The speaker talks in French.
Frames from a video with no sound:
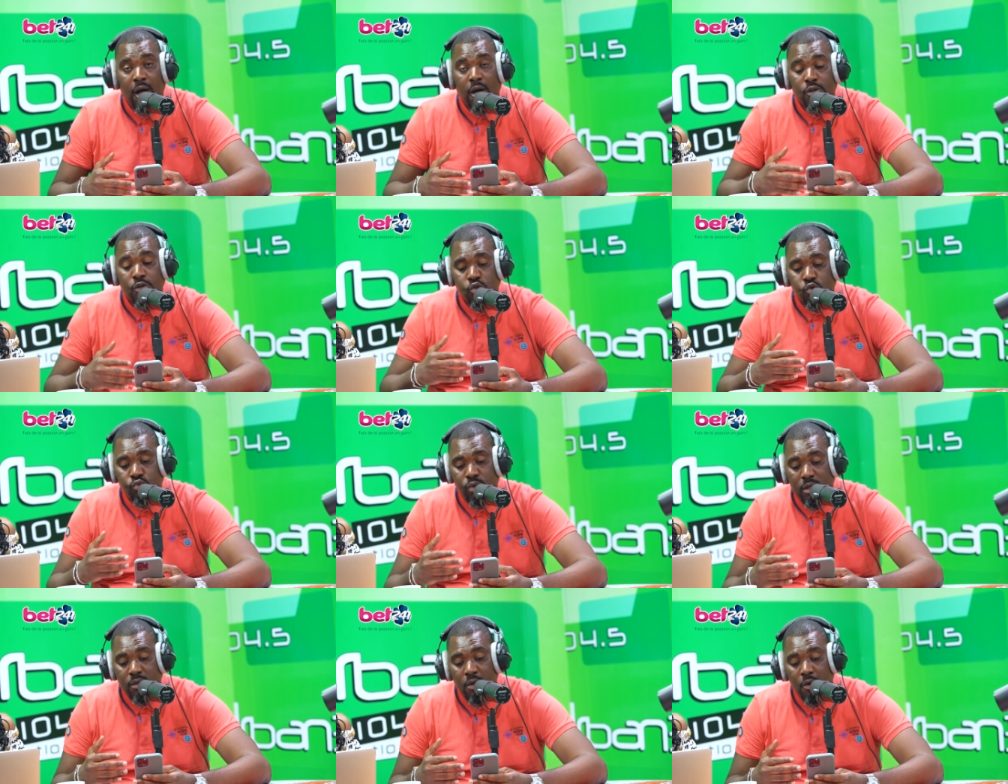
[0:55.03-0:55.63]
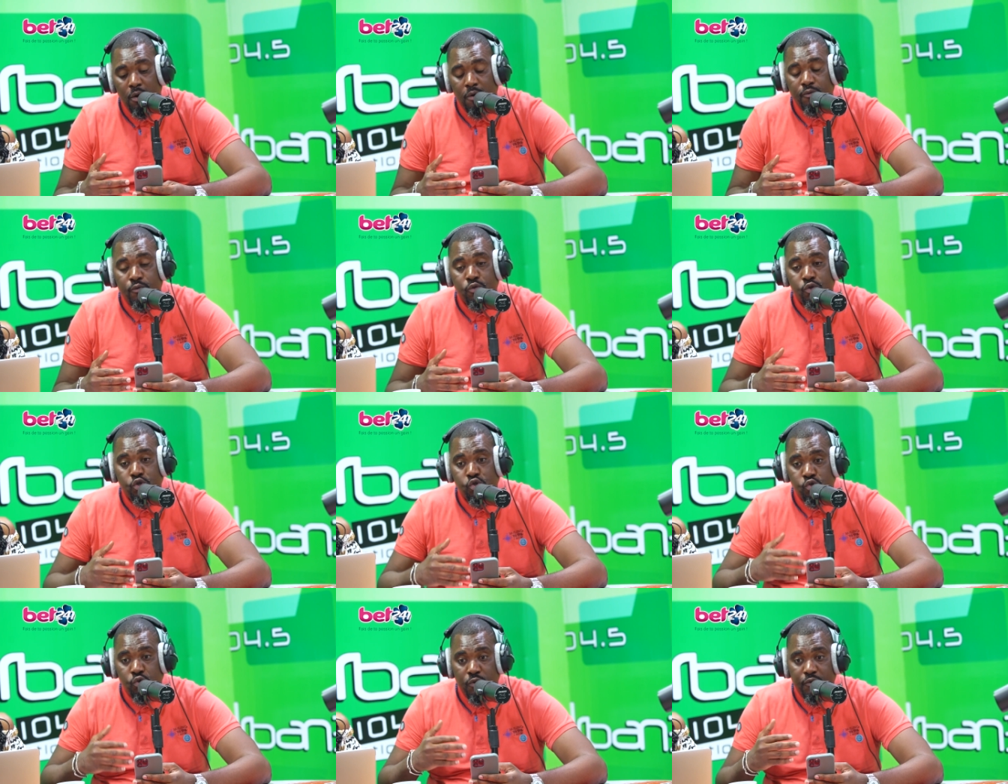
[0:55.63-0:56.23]
Ensuite,
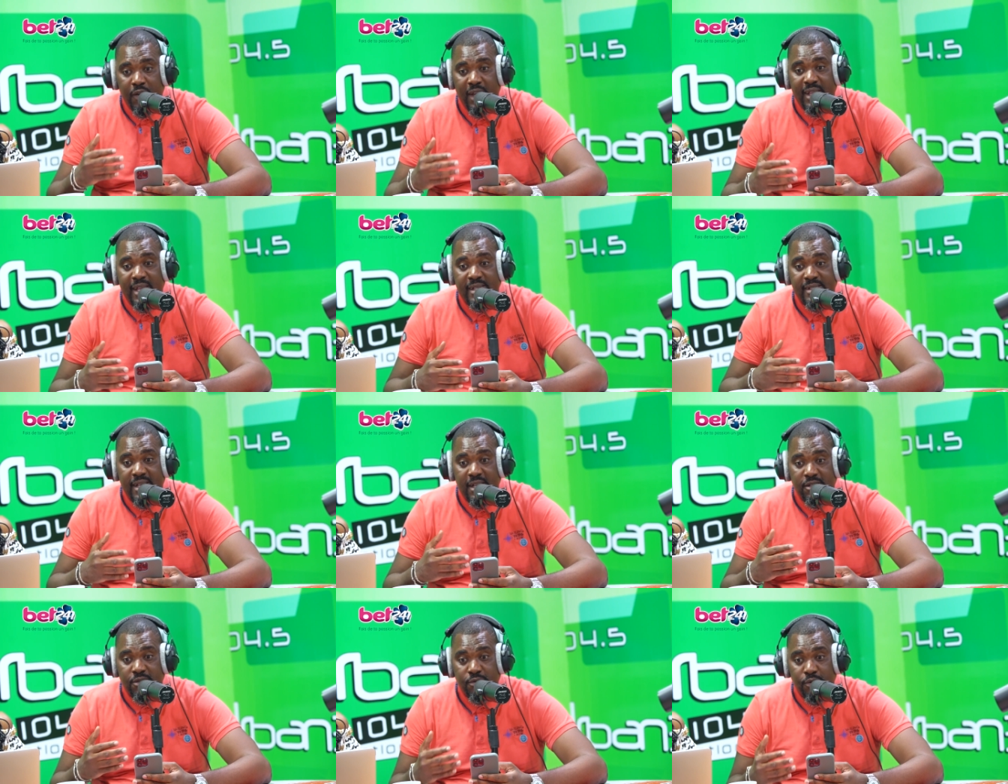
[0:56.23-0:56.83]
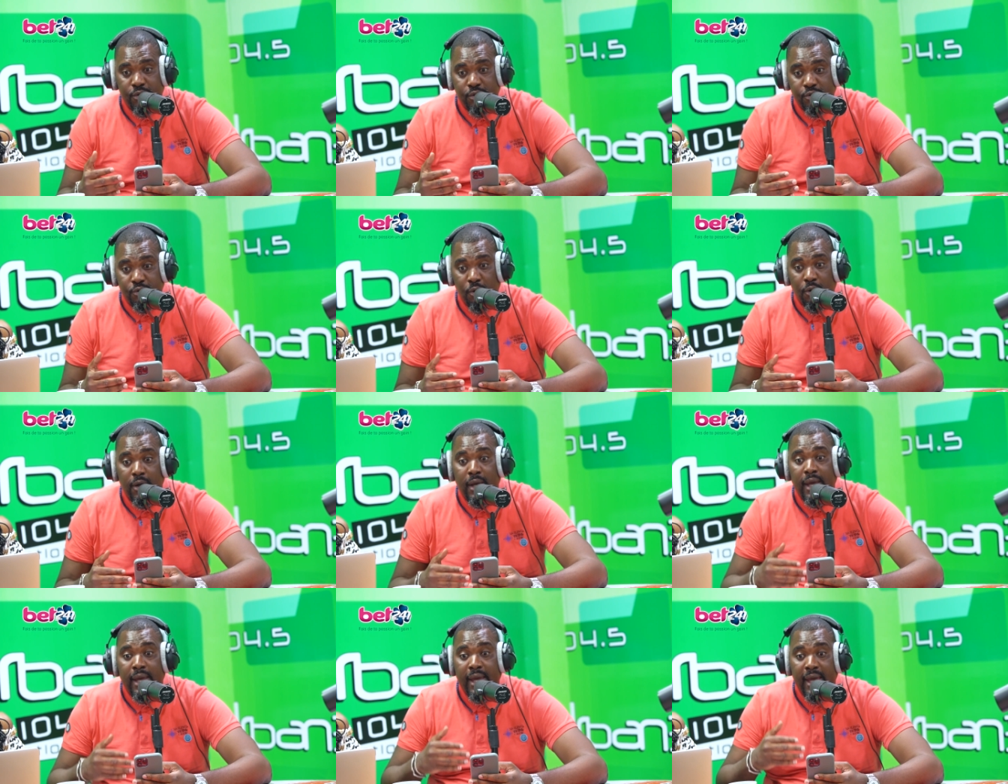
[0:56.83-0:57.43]
vous suivez les instructions.